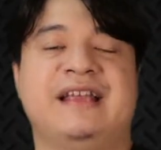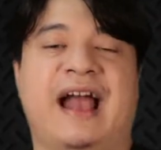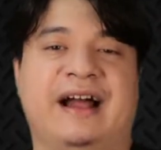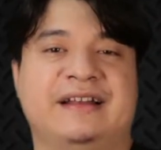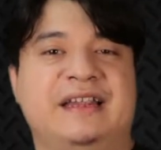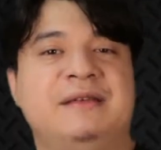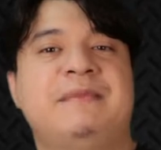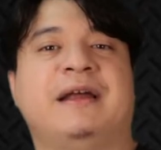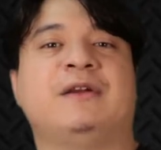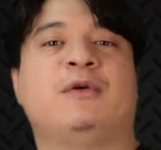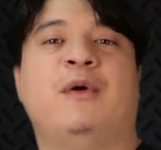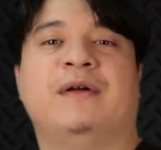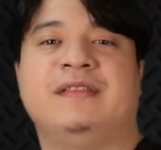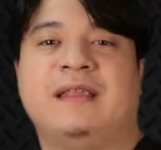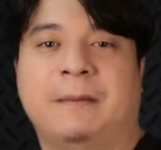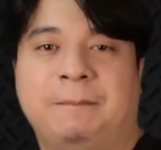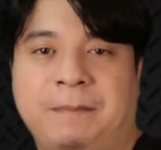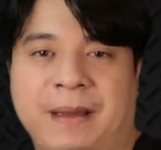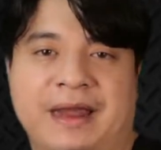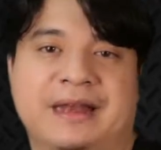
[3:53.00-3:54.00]
อย่างที่มันควร
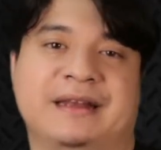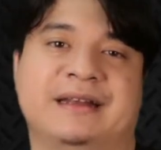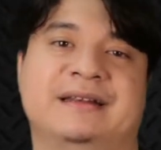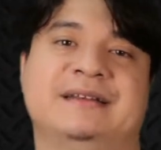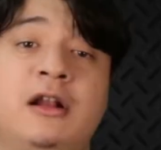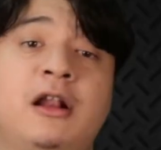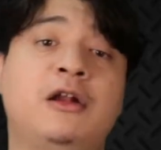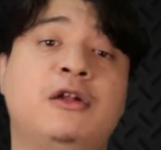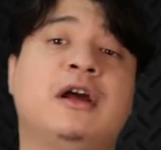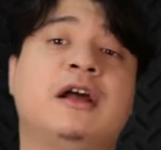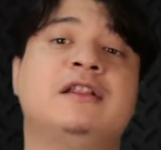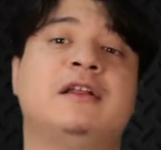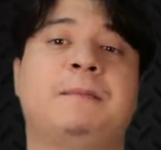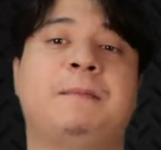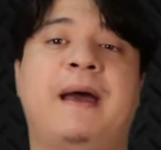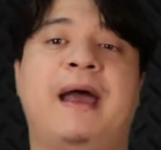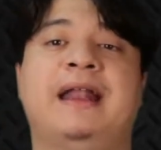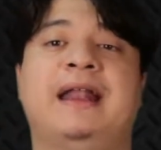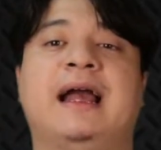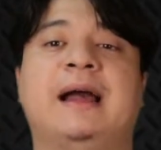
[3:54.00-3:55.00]
จะเป็น ก็เราดูกันต่อ
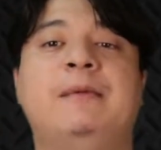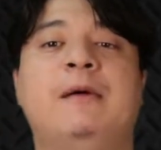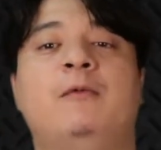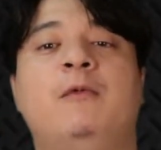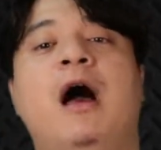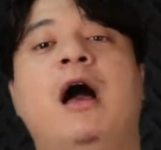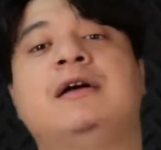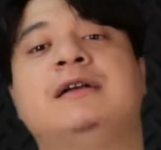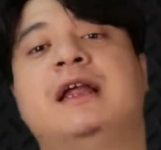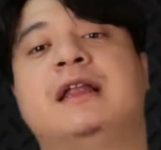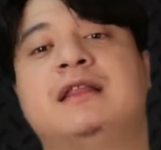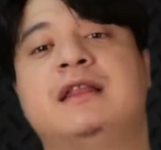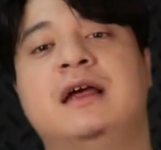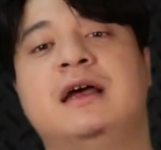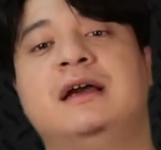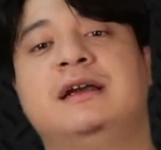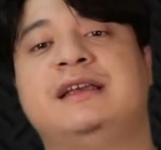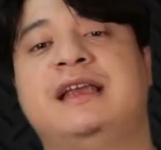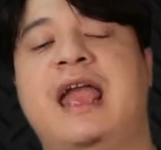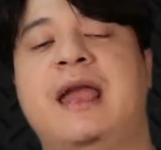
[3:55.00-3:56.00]
ไปนะครับผมว่า
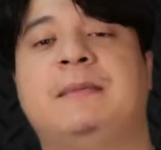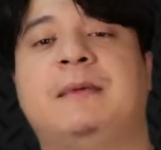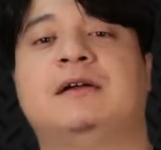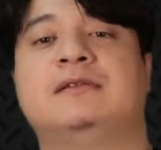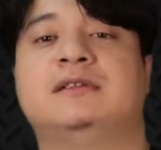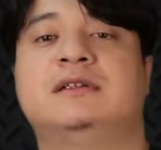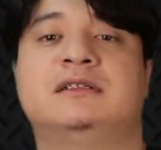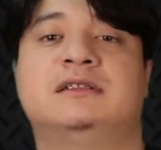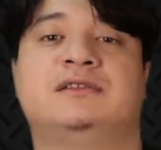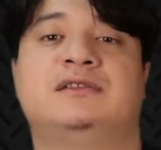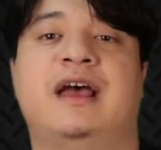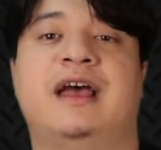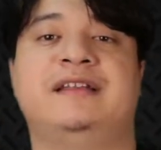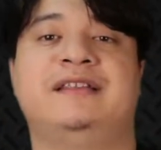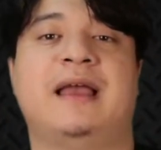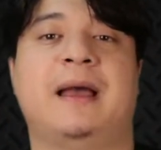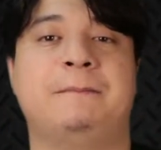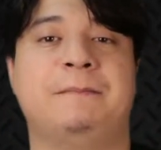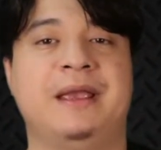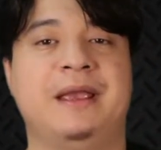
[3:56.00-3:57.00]
Organizer เกม Counter Strike
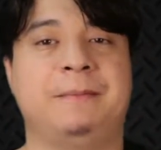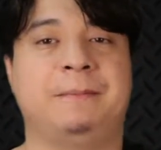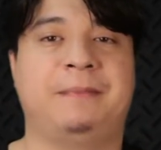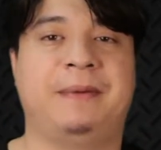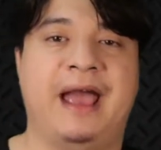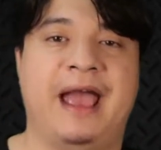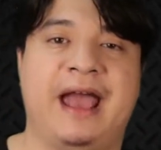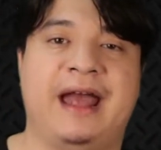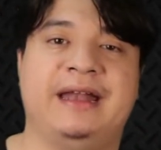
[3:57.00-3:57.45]
จะมีแผ